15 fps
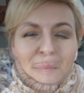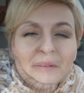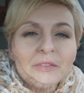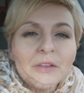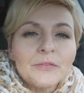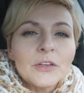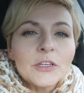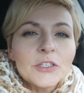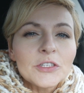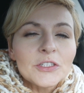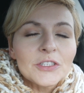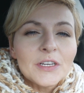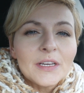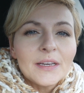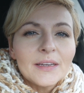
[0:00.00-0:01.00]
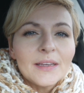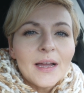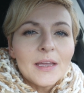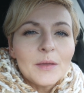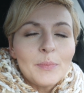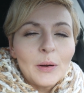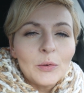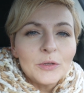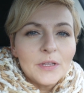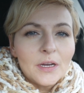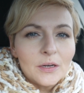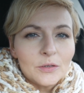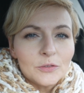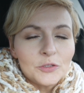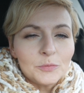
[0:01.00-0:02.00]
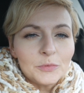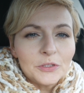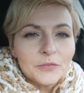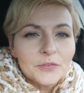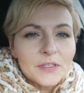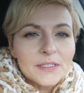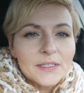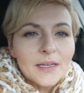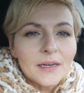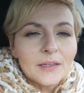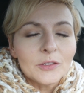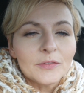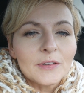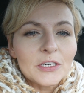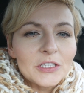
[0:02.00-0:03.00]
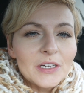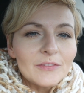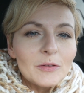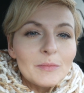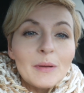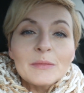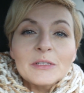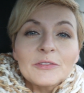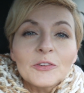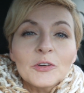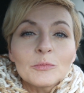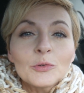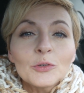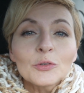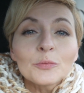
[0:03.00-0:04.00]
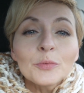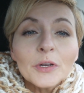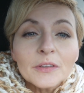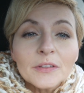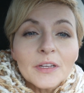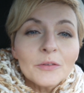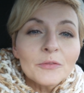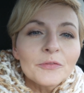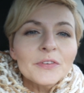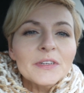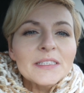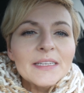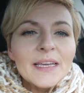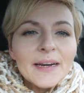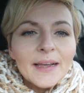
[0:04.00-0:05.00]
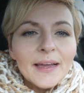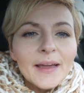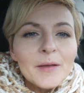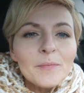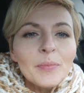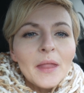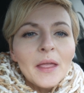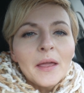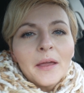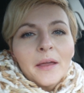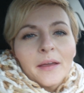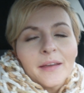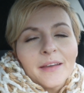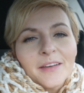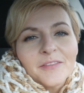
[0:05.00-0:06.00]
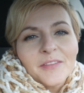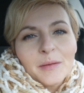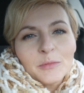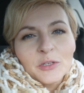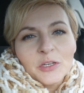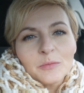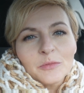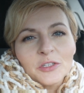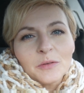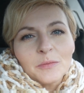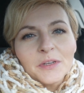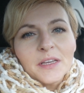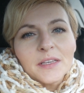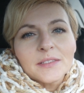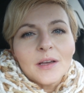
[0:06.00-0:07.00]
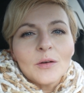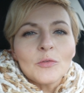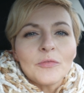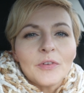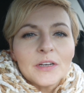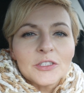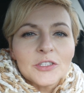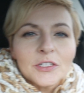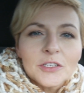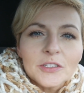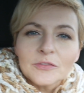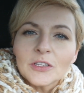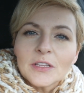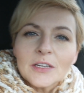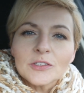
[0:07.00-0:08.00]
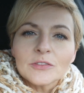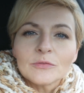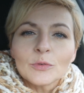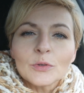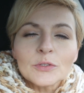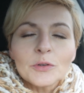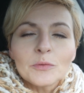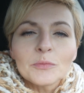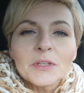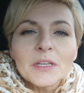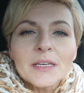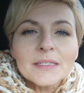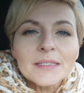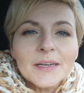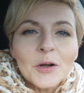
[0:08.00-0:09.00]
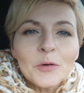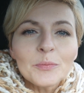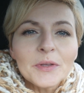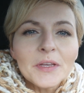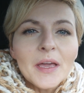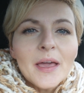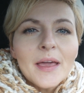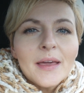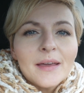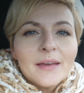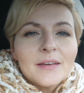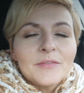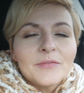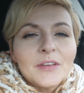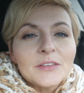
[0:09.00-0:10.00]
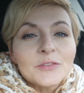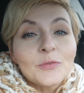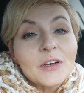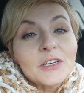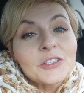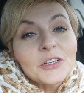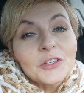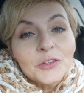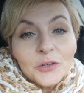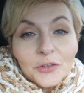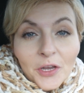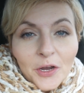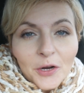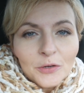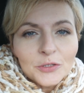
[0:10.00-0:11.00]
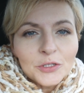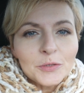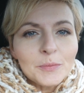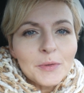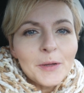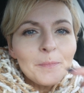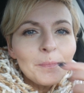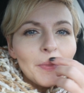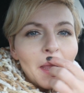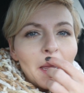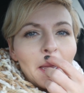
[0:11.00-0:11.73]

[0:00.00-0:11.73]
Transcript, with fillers: Pewnie wiecie, że ja i Paulina chodzimy do fryzjera do Warszawy. Mamy swoją ulubioną fryzjerkę. E, wiemy, że możemy jej zaufać, że krzywdy naszym włosom nie zrobi, e, więc właśnie do niej chodzimy.